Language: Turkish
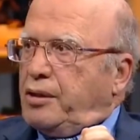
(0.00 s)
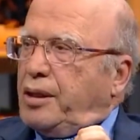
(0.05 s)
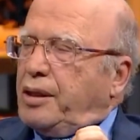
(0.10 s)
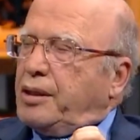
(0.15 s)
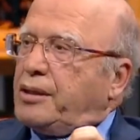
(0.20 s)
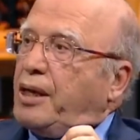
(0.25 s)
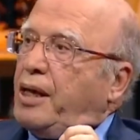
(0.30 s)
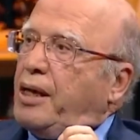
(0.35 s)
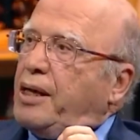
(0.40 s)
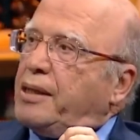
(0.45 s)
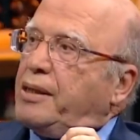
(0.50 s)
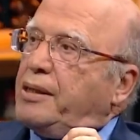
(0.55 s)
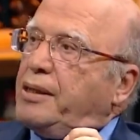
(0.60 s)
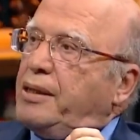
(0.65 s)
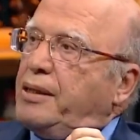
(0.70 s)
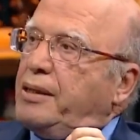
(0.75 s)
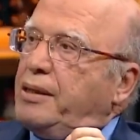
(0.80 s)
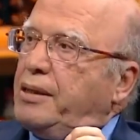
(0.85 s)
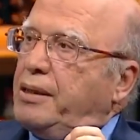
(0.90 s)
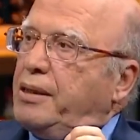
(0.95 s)

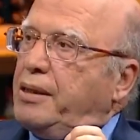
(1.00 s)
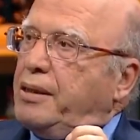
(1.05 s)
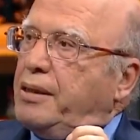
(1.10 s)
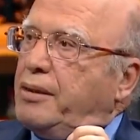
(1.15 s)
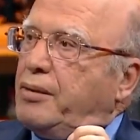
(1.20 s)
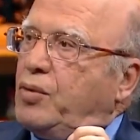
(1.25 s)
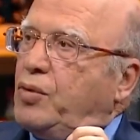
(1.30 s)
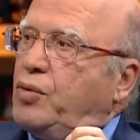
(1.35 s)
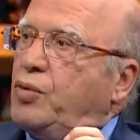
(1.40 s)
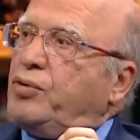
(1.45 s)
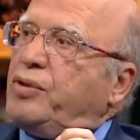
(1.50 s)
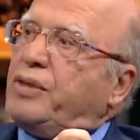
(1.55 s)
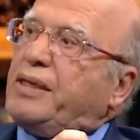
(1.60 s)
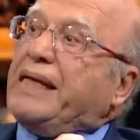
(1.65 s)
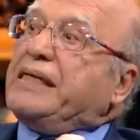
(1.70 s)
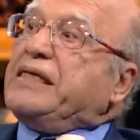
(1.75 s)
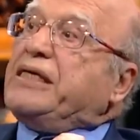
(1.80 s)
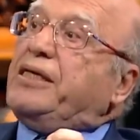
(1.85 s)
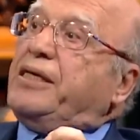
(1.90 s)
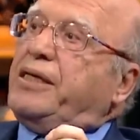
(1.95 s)
Tanrı'nın
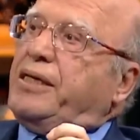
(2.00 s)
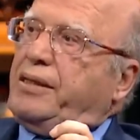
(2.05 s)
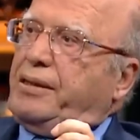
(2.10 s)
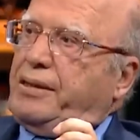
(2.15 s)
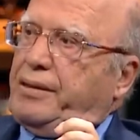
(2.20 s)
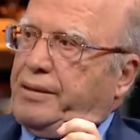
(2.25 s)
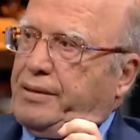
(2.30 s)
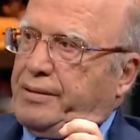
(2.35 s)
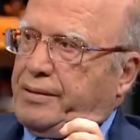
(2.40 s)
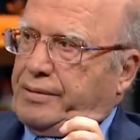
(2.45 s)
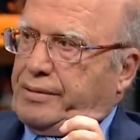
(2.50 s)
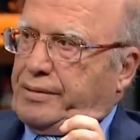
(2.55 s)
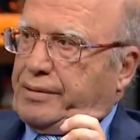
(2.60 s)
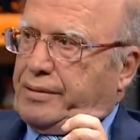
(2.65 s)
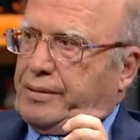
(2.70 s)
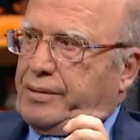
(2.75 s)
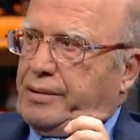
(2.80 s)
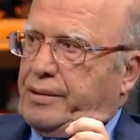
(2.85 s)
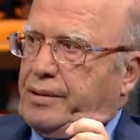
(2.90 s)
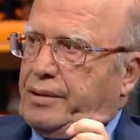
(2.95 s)
kudretini,
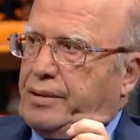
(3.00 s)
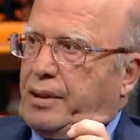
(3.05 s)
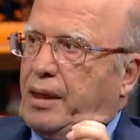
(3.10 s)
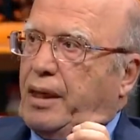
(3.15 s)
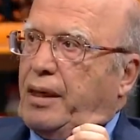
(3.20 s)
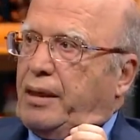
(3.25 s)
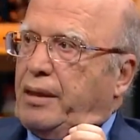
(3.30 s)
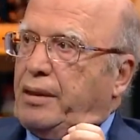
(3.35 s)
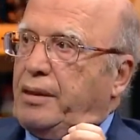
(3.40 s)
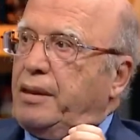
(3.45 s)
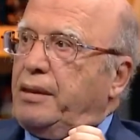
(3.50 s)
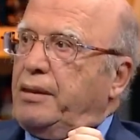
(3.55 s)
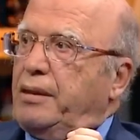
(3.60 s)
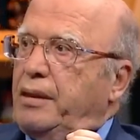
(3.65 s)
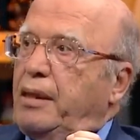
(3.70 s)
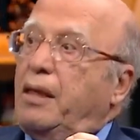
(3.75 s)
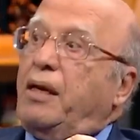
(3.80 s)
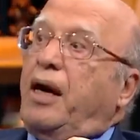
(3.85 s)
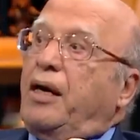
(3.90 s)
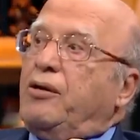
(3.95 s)

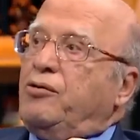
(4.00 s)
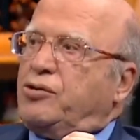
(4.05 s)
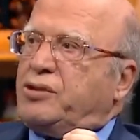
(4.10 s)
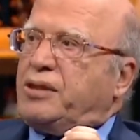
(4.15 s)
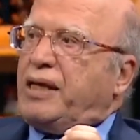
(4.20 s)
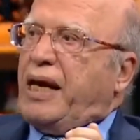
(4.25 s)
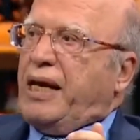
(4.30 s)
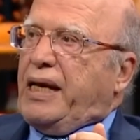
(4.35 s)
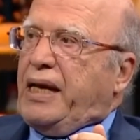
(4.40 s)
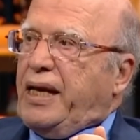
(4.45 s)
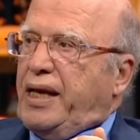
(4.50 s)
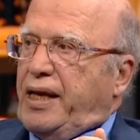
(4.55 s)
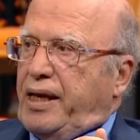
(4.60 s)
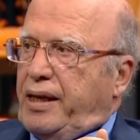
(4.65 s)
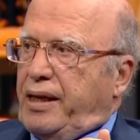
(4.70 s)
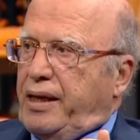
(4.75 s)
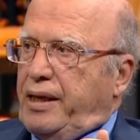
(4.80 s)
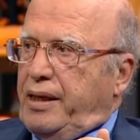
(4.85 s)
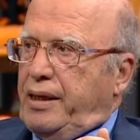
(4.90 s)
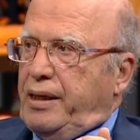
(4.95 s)
Tanrı'nın layüs
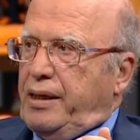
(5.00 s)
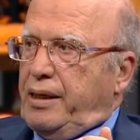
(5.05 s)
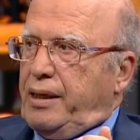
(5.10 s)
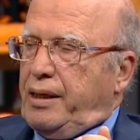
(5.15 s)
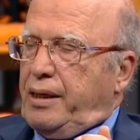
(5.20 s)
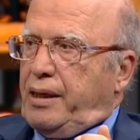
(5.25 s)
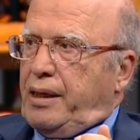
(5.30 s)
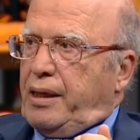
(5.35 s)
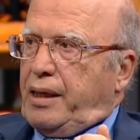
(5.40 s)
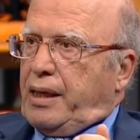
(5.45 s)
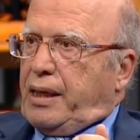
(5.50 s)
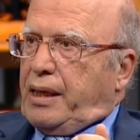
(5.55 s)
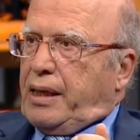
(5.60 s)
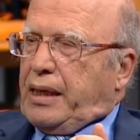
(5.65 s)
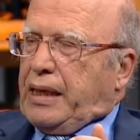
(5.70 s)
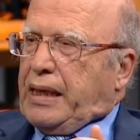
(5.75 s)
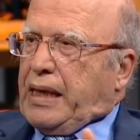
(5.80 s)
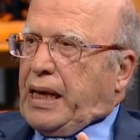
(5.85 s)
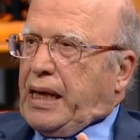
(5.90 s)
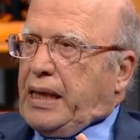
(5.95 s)
elliğini,
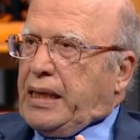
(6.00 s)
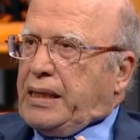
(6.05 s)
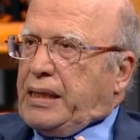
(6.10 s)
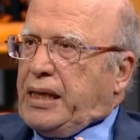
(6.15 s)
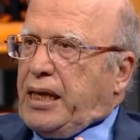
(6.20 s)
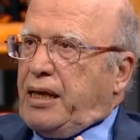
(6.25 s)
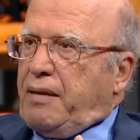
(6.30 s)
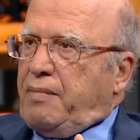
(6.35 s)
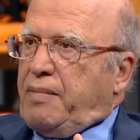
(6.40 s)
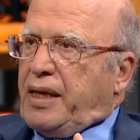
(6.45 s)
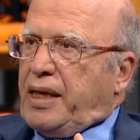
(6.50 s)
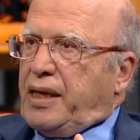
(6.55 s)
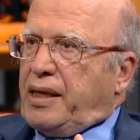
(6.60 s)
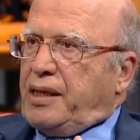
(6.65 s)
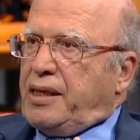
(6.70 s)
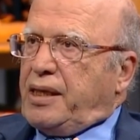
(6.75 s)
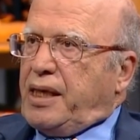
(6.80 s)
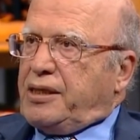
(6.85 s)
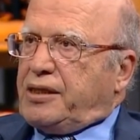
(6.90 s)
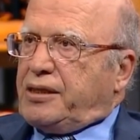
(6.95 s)
yani deyim
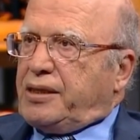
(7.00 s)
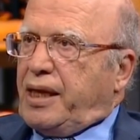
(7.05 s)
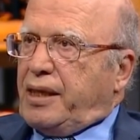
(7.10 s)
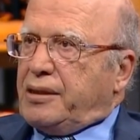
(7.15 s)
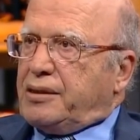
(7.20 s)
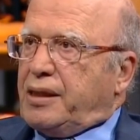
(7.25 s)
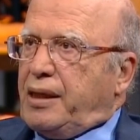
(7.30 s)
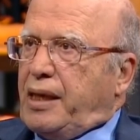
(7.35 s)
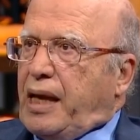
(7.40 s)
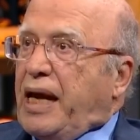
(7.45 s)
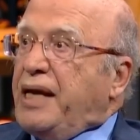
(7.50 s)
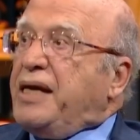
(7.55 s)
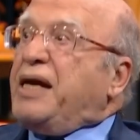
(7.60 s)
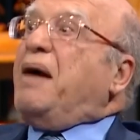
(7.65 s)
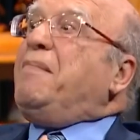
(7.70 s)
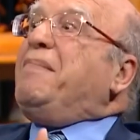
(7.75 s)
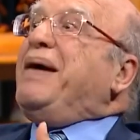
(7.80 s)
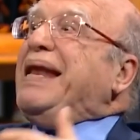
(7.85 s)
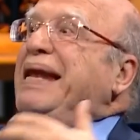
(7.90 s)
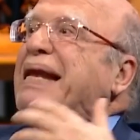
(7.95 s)
yerindeyse
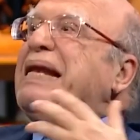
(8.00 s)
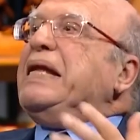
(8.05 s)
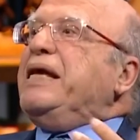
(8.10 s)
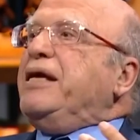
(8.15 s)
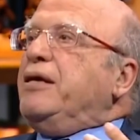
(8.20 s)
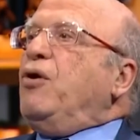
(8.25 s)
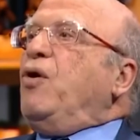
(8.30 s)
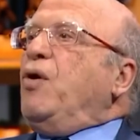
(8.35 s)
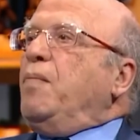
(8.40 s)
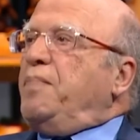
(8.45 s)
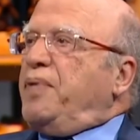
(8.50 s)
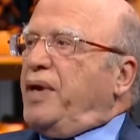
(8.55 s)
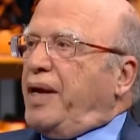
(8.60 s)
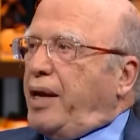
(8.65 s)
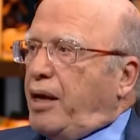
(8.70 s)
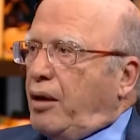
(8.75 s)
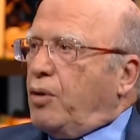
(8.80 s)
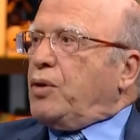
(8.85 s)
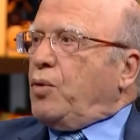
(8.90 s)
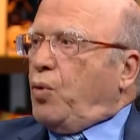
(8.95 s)
egemenliğini ön
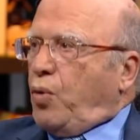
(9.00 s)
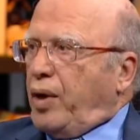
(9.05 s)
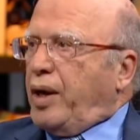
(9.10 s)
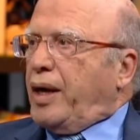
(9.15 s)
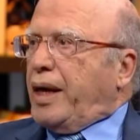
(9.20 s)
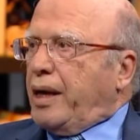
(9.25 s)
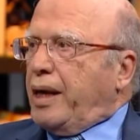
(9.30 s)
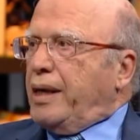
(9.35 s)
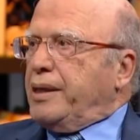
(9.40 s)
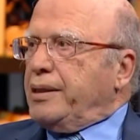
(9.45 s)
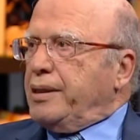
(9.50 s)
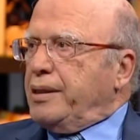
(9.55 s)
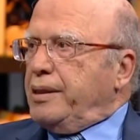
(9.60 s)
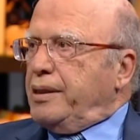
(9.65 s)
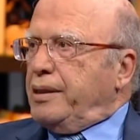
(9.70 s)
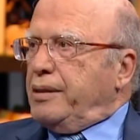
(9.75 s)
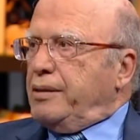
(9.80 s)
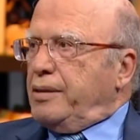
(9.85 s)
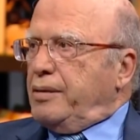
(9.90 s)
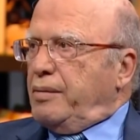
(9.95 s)
plana koyarak
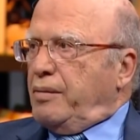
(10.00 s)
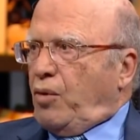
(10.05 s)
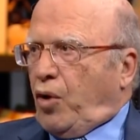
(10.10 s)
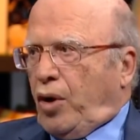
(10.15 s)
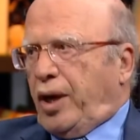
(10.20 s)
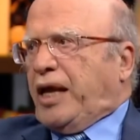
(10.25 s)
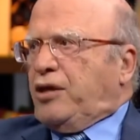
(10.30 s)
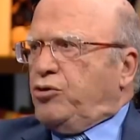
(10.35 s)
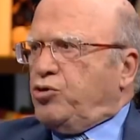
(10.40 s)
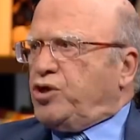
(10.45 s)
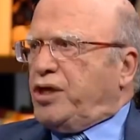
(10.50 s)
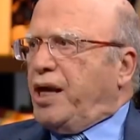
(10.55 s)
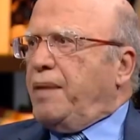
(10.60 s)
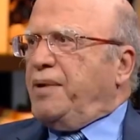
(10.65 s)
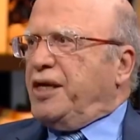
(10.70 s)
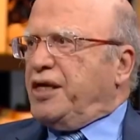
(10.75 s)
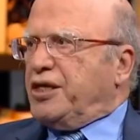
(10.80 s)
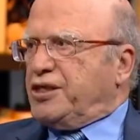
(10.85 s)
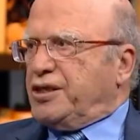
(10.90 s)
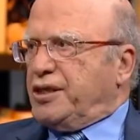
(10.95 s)
olayı
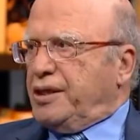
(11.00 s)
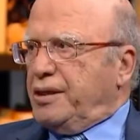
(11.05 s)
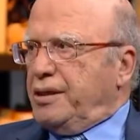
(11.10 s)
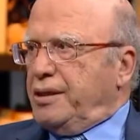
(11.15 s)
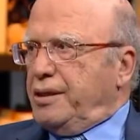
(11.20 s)
düşünebilirsin.